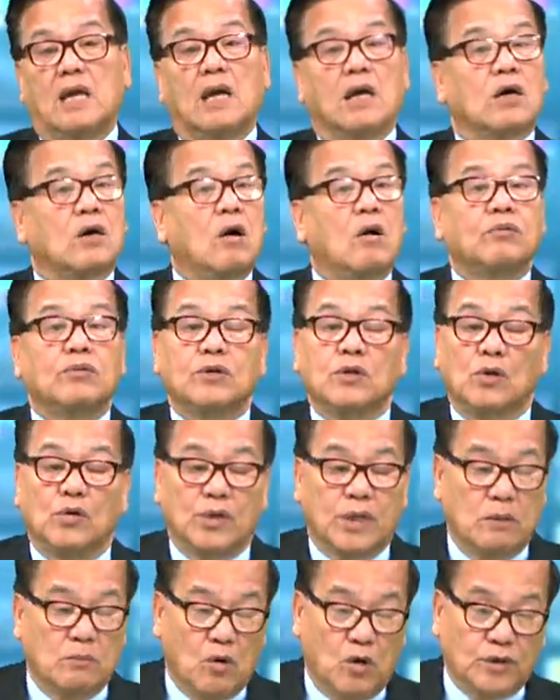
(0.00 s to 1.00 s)
không đủ
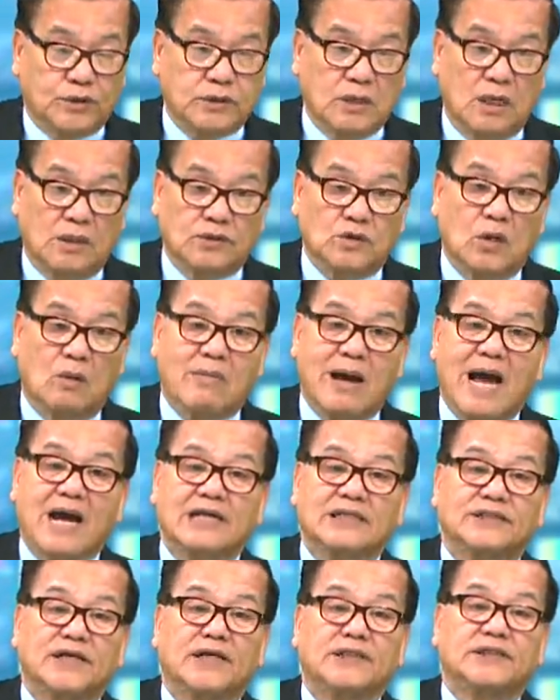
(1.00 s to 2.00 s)
để bồi thường cho ba cái
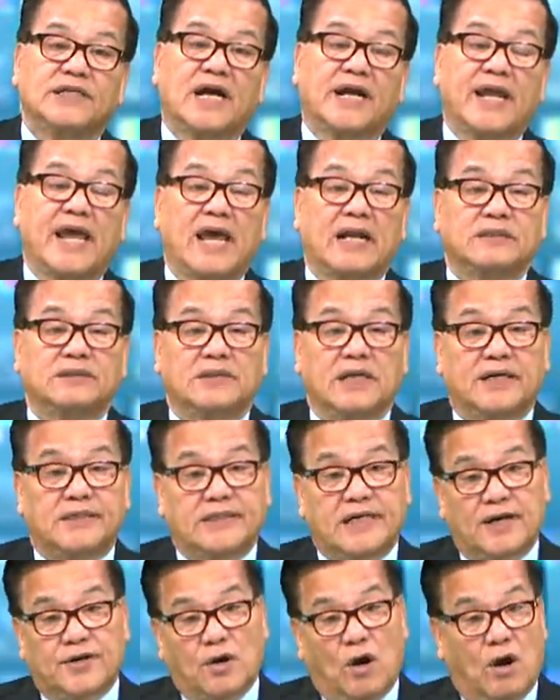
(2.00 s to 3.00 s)
dân da đen, dân
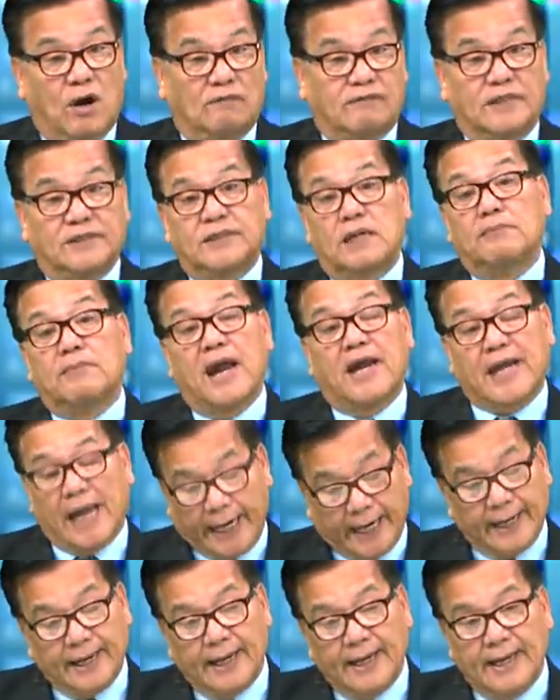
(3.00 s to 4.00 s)
da đỏ và dân Mễ này.
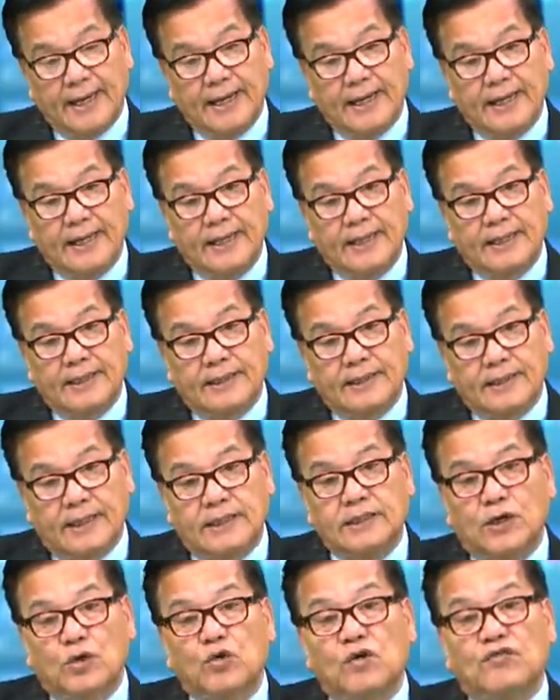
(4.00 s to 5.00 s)
Kính
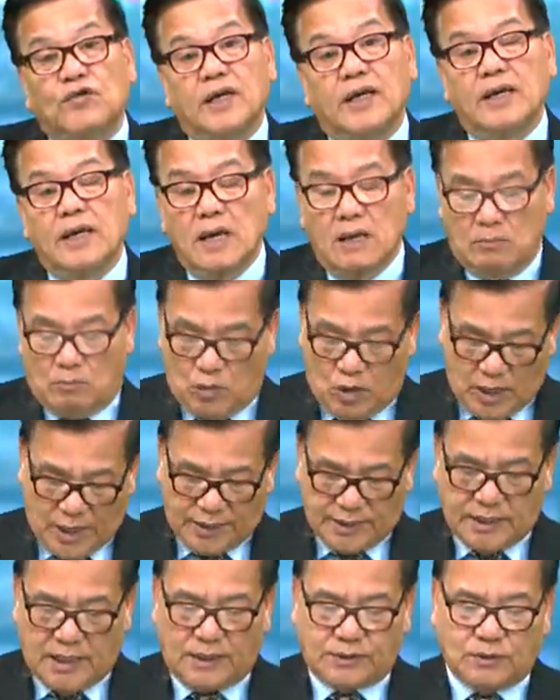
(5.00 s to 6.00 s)
thưa quý vị, một lần
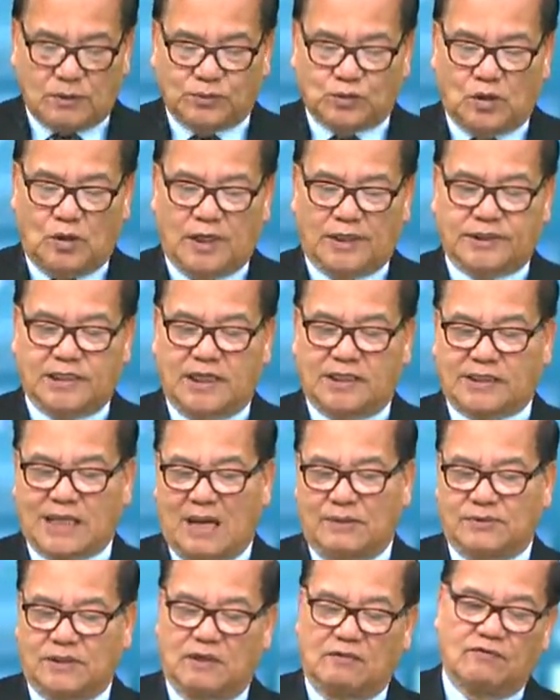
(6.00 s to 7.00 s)
nữa chúng tôi là xin
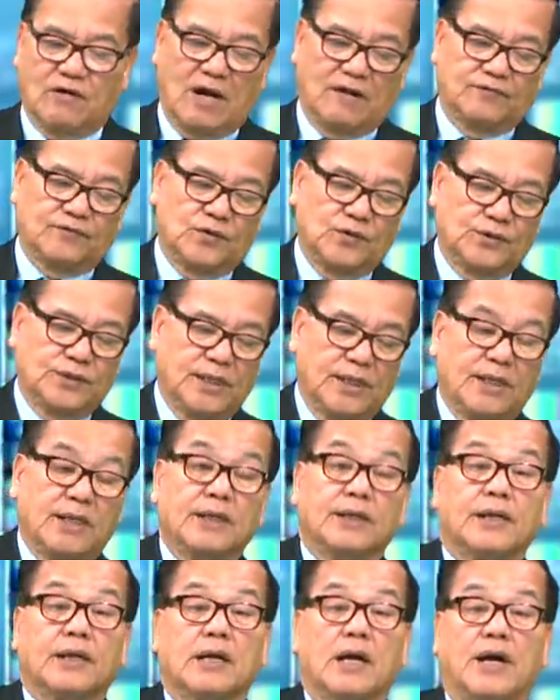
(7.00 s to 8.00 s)
tạm dừng vài phút
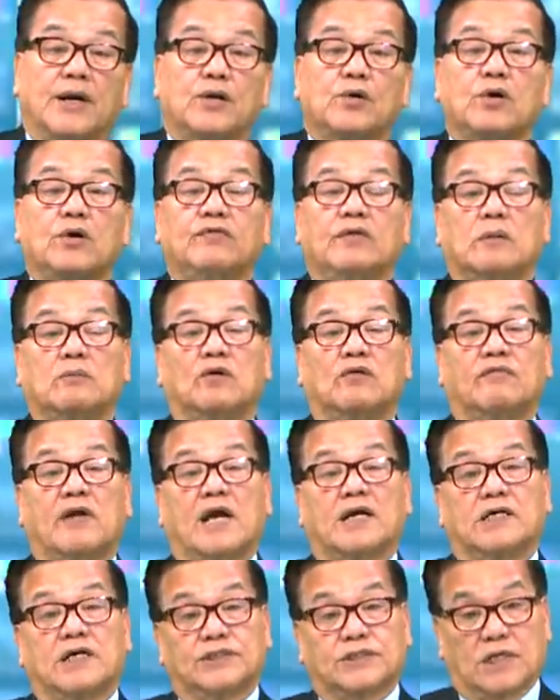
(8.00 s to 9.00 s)
để gọi đến quý vị một vài
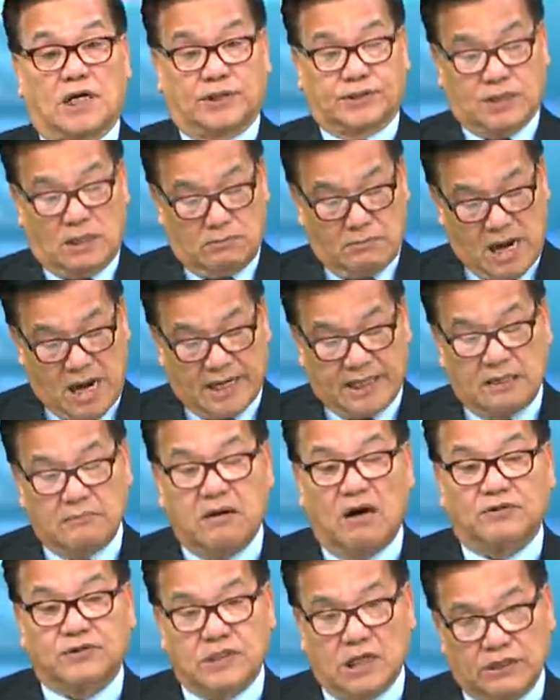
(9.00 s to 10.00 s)
cơ sở thương mại đã
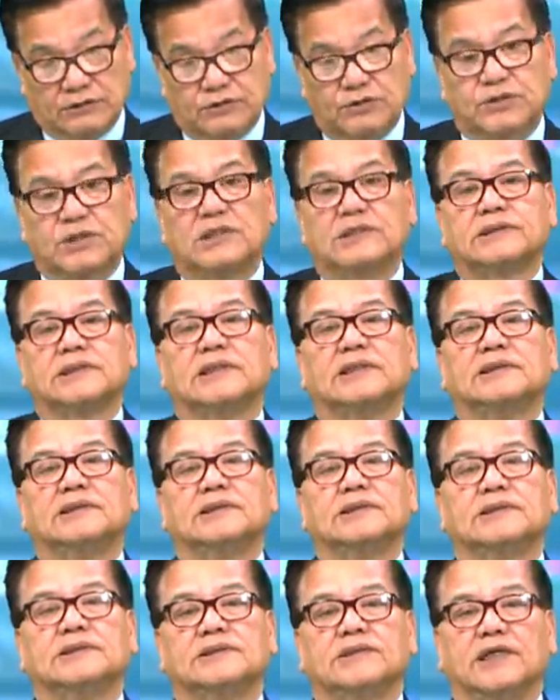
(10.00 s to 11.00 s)
bảo trợ cho chương trình.
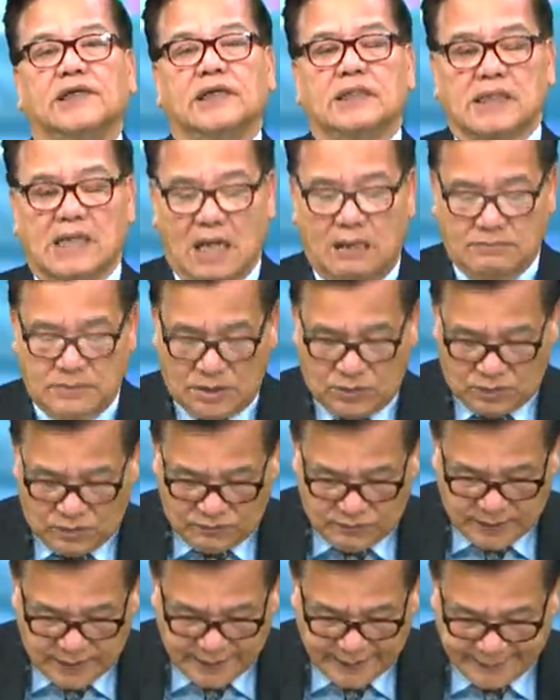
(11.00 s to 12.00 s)
Xin cảm ơn quý
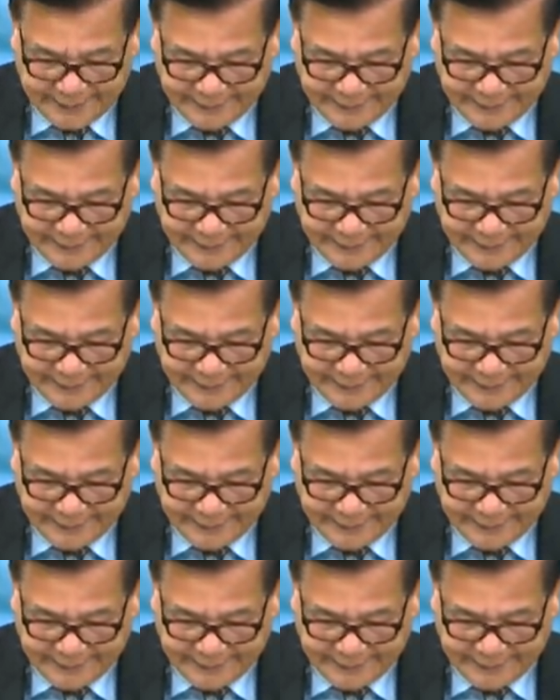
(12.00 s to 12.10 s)
vị.